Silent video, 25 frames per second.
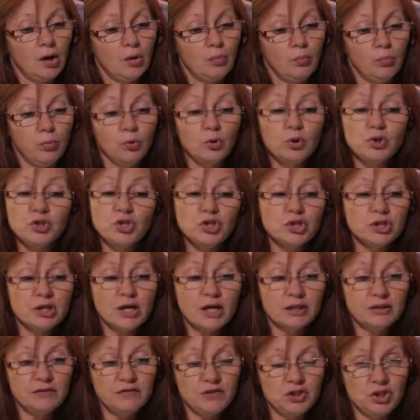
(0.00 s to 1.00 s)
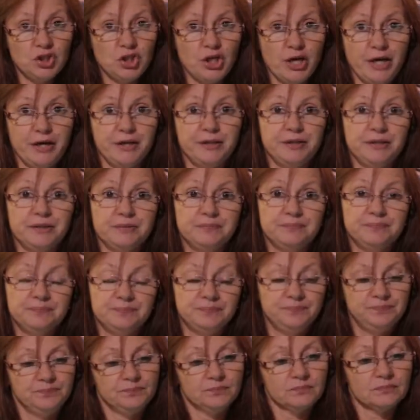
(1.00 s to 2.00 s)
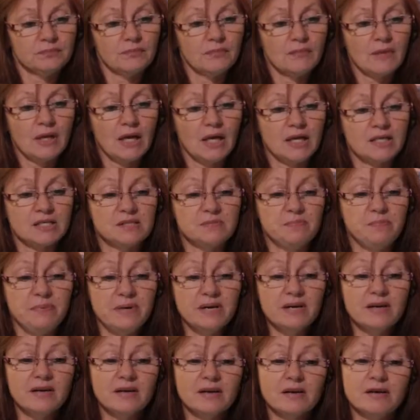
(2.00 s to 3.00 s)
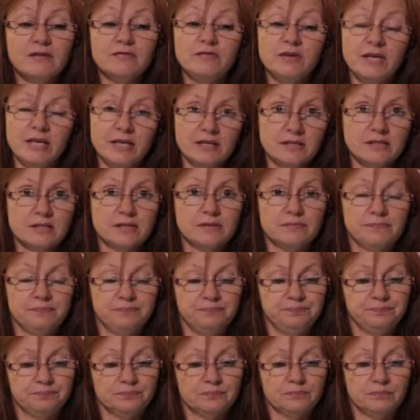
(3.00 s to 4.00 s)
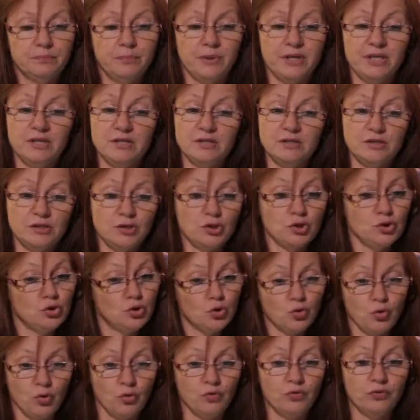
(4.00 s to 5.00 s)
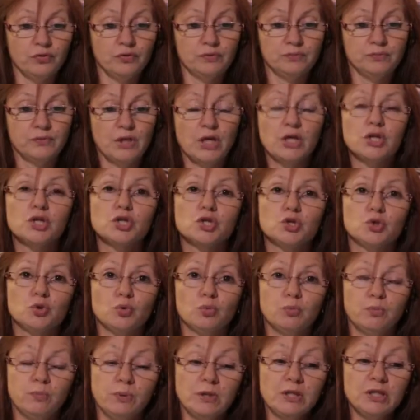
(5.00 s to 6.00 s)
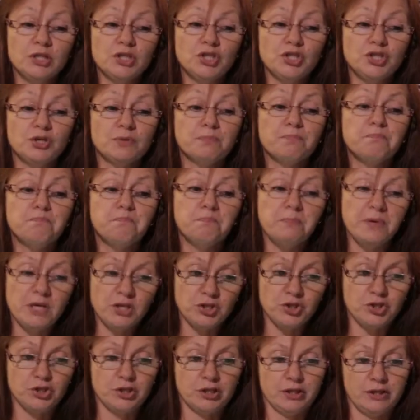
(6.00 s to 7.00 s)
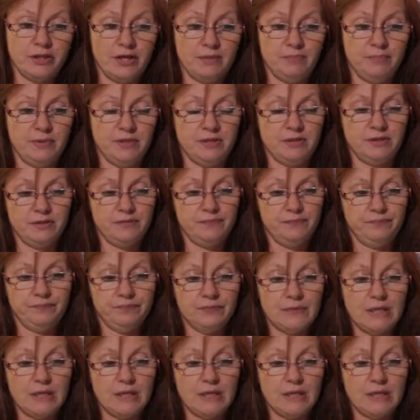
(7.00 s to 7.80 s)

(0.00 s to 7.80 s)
Булочник отвечает, сбегай-ка в лес, принеси дров, чтоб было чем печь натопить.